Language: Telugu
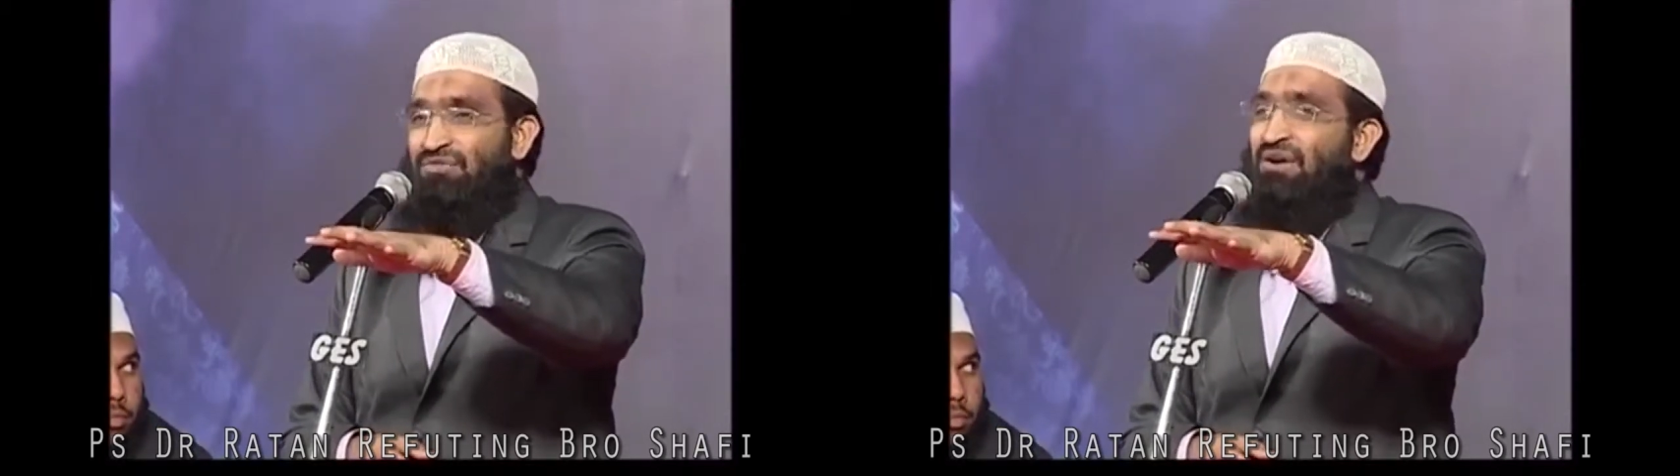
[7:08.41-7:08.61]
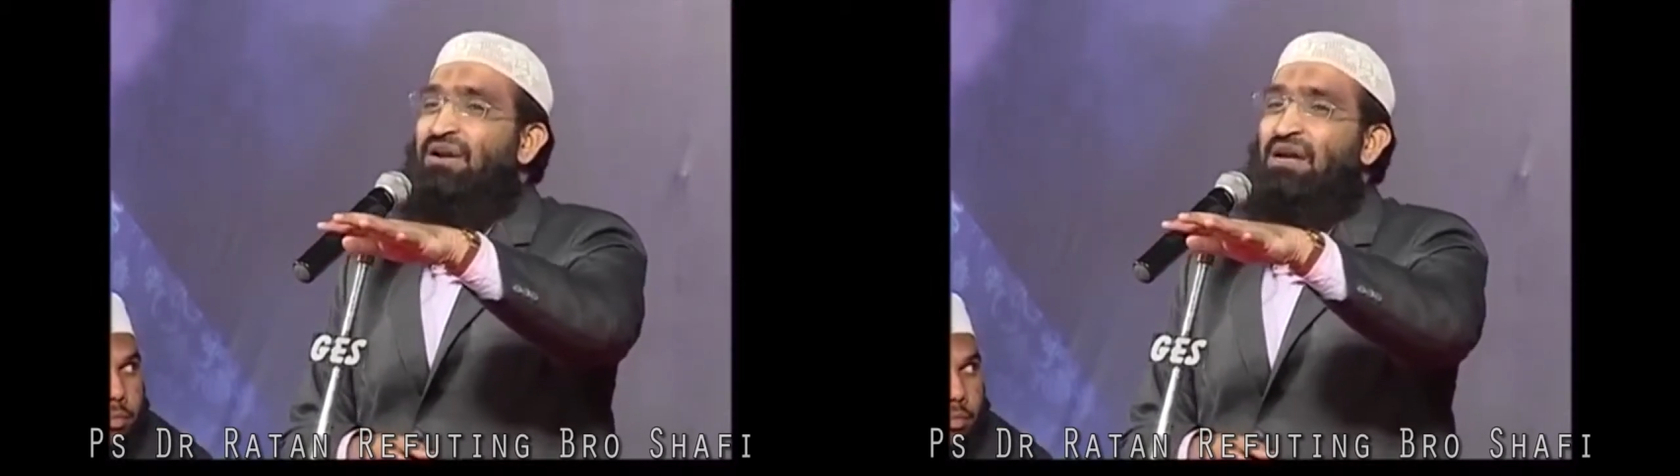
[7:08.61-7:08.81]

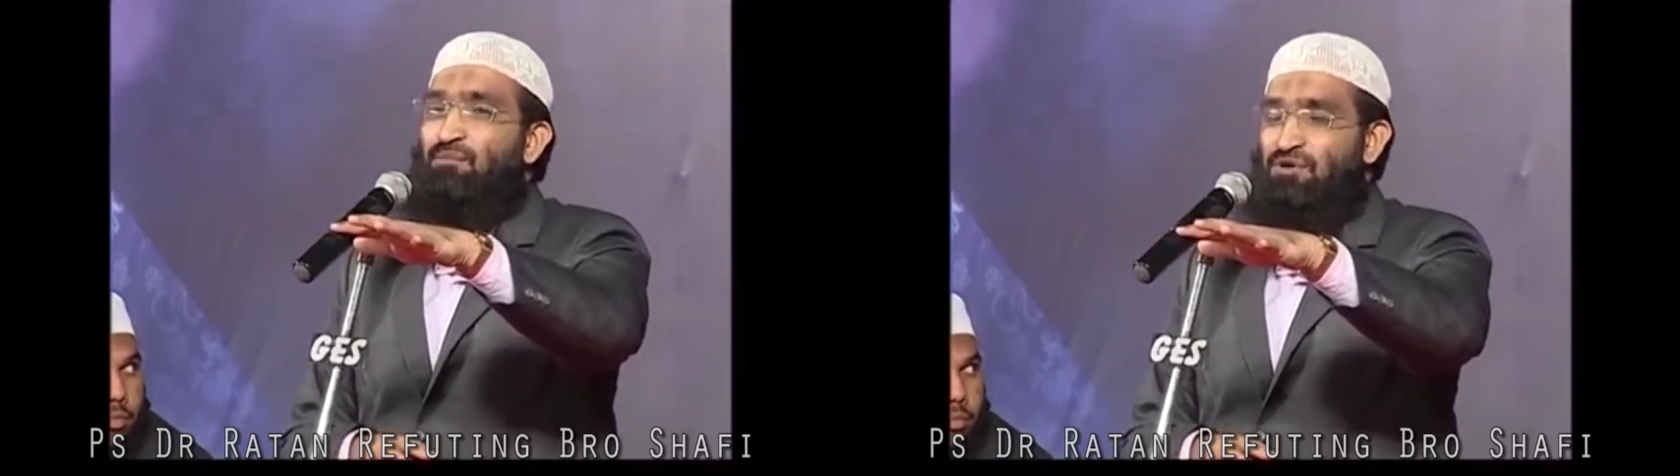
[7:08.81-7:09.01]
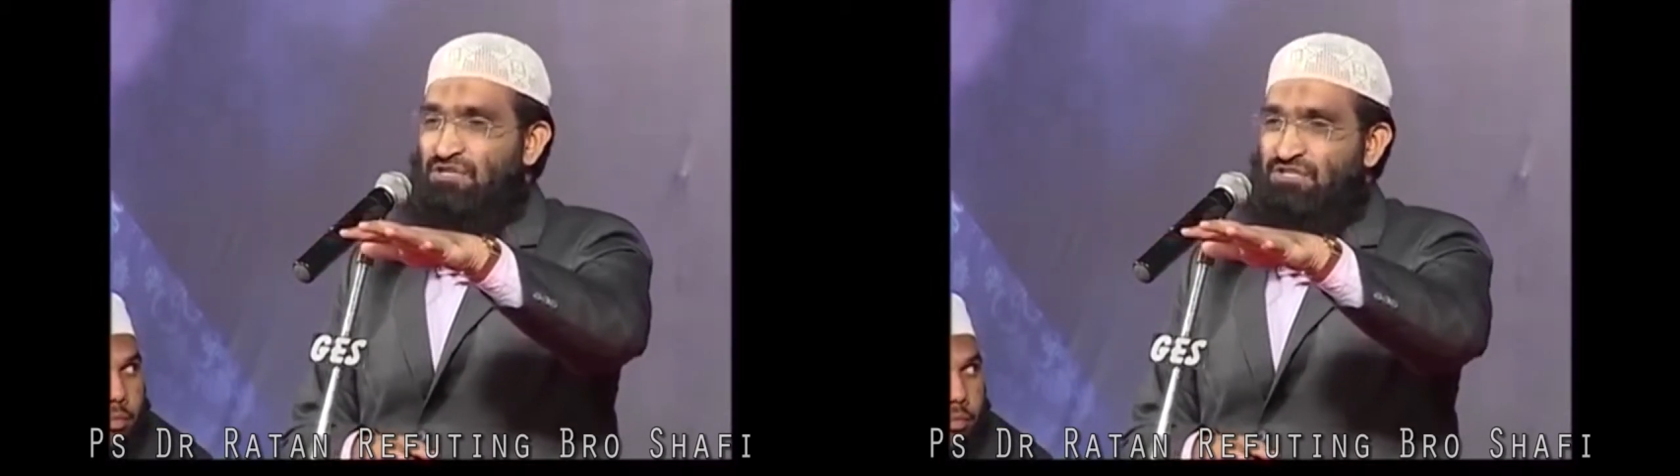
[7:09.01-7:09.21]

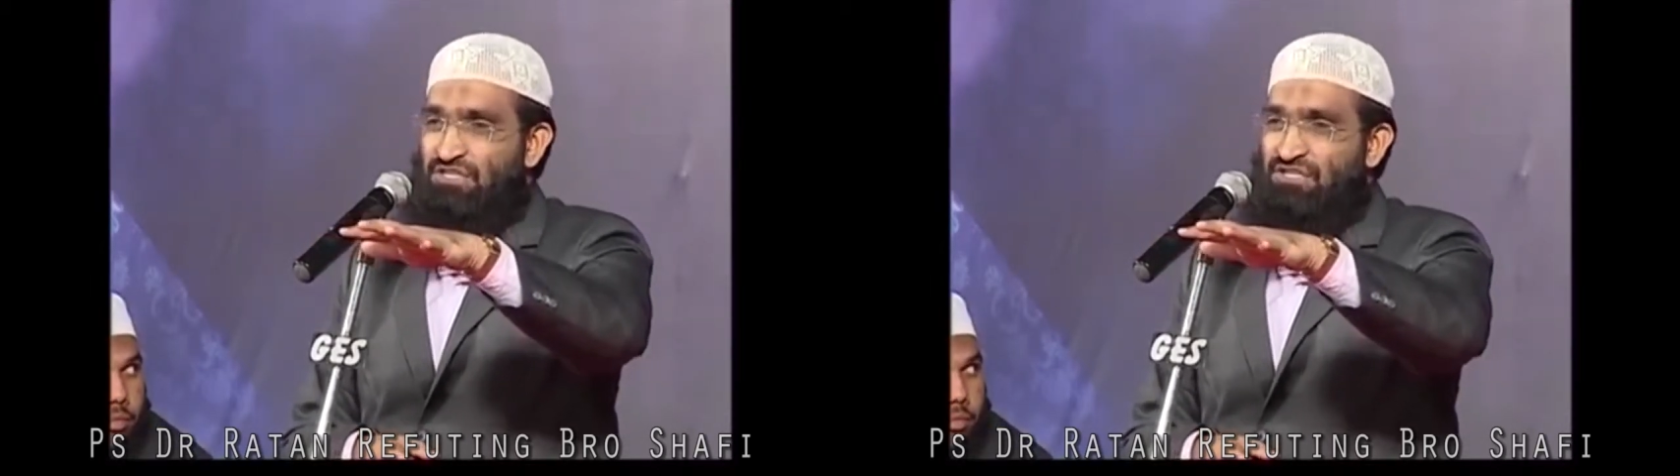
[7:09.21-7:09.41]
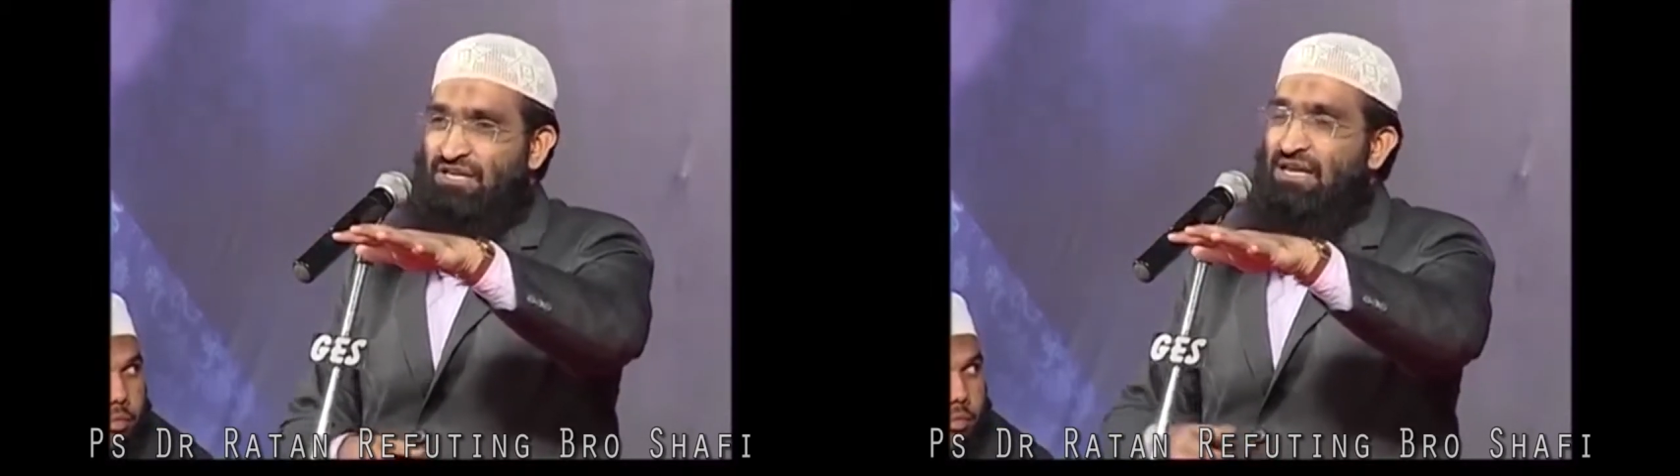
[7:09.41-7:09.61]
తండ్రిని మోసం
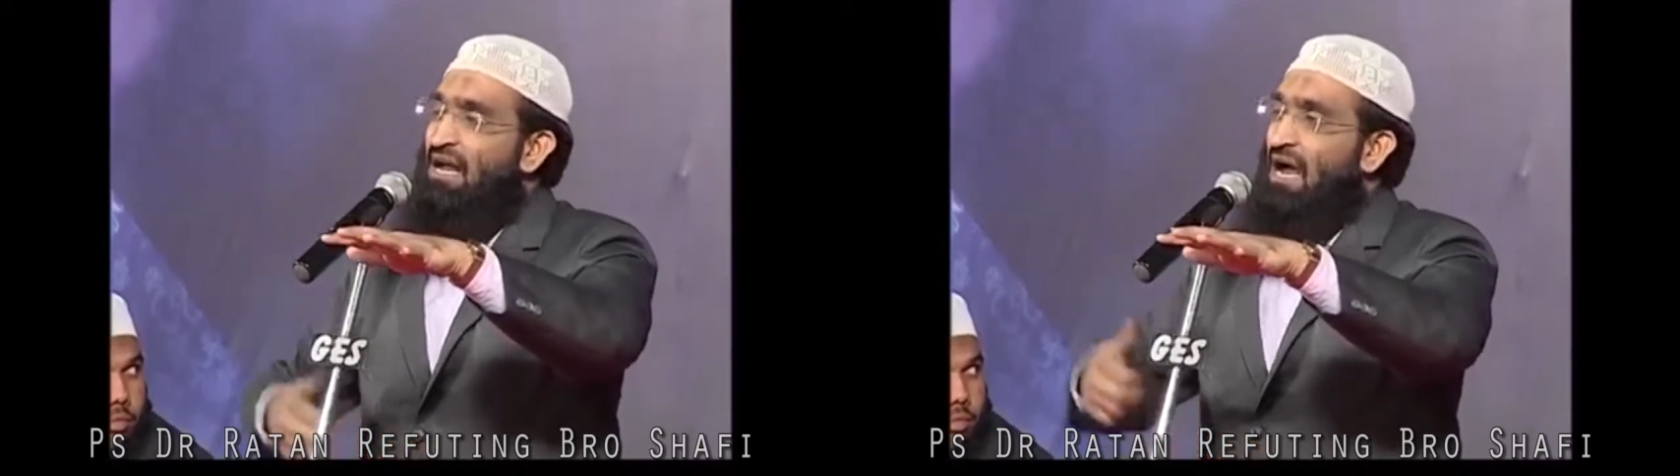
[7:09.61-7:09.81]
చేసి